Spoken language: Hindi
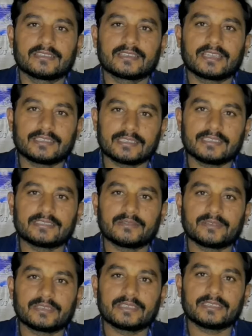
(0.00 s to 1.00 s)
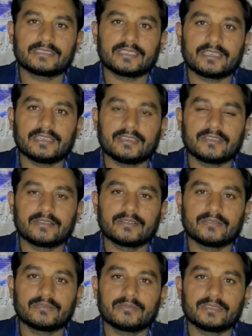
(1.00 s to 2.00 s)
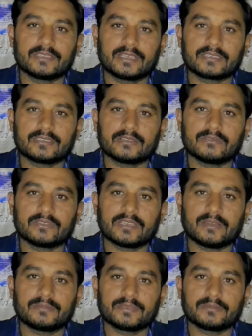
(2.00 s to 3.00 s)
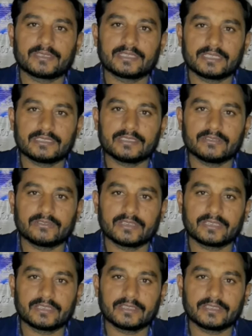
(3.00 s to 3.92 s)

कैसे हैं सब खरीत से हैं उम्मीद करता हूं कि आप सब खरीत से होंगे